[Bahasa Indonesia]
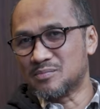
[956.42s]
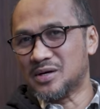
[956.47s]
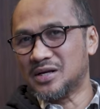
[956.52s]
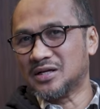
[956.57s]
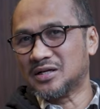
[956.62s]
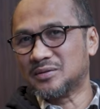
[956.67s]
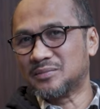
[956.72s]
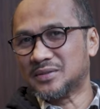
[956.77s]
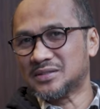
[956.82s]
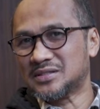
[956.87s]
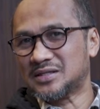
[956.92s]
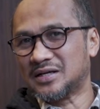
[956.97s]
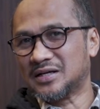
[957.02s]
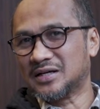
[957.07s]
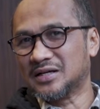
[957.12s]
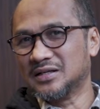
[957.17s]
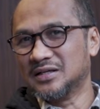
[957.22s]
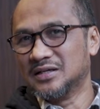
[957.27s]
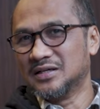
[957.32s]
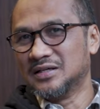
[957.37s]
kembali ke
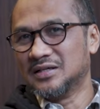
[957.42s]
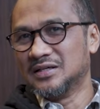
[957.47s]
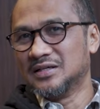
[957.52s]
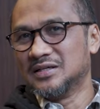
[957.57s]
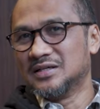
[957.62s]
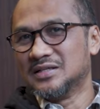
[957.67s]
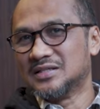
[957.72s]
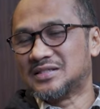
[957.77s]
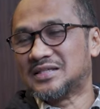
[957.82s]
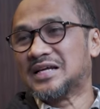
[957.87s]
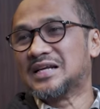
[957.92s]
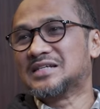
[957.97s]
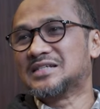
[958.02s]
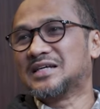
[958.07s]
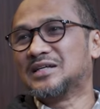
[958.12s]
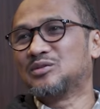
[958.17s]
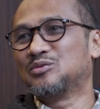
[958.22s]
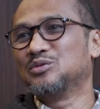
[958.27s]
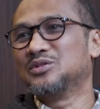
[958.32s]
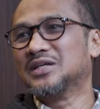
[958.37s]
masyarakat? Salah
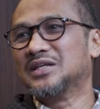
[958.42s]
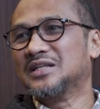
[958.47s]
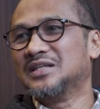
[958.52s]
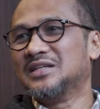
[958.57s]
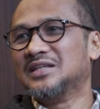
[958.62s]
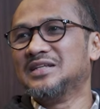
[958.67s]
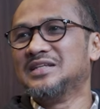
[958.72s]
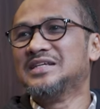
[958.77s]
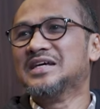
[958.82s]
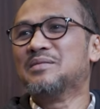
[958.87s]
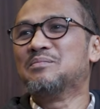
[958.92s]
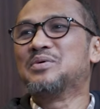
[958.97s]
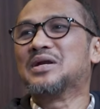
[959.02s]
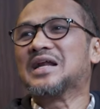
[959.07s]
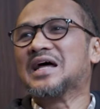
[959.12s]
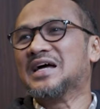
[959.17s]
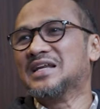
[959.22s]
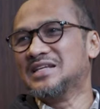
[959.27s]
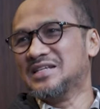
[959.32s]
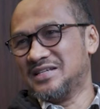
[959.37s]
satunya dia
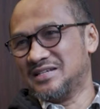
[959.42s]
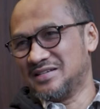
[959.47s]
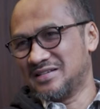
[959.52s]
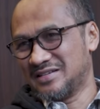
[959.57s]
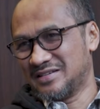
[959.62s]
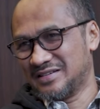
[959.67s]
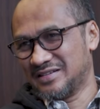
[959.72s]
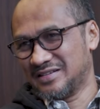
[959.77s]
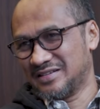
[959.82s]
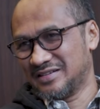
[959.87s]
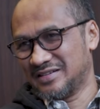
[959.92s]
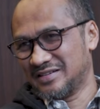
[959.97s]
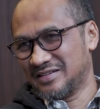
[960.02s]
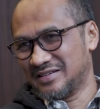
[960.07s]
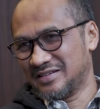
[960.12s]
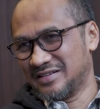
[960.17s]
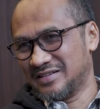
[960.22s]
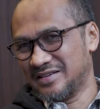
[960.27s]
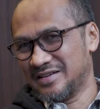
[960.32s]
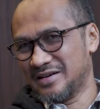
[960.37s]
berani
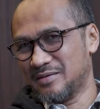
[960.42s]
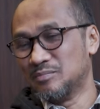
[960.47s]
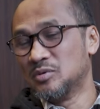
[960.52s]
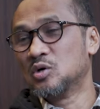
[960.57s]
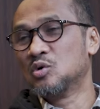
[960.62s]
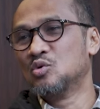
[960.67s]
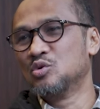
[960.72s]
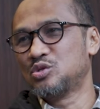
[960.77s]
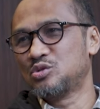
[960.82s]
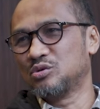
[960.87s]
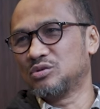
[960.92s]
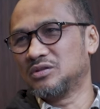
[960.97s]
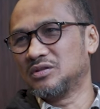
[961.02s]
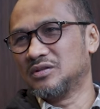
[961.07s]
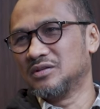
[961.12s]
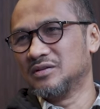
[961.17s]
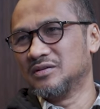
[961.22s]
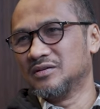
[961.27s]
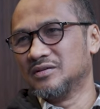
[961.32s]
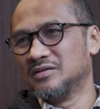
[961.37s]
ya mengusut,
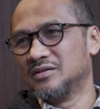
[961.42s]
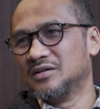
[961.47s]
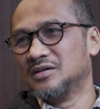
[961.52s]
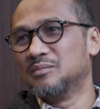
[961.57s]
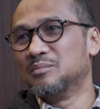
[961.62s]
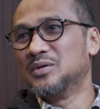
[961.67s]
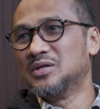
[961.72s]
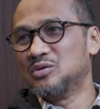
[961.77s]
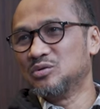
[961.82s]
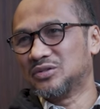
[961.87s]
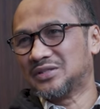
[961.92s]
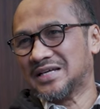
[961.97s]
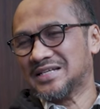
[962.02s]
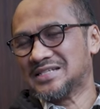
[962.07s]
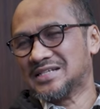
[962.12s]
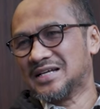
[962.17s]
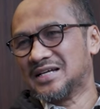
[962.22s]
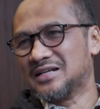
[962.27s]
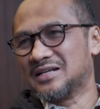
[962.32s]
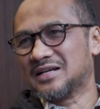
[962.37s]

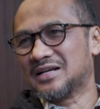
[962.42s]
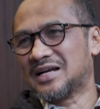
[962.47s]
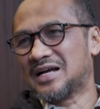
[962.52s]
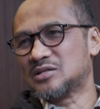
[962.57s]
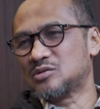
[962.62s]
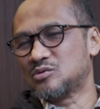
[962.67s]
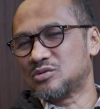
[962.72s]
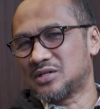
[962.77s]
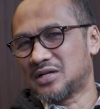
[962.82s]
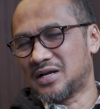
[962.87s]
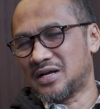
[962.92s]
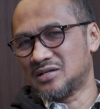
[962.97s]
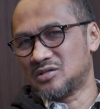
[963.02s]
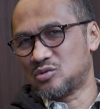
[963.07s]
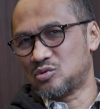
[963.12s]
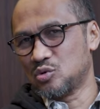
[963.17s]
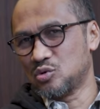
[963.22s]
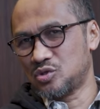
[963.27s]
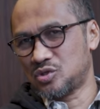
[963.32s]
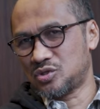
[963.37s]
menuntaskan
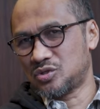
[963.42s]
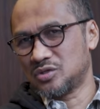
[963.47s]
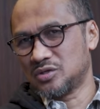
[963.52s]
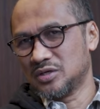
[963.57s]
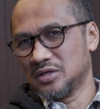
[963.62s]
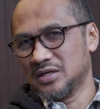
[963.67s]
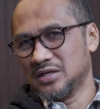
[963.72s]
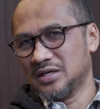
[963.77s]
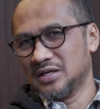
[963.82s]
kasus-kasus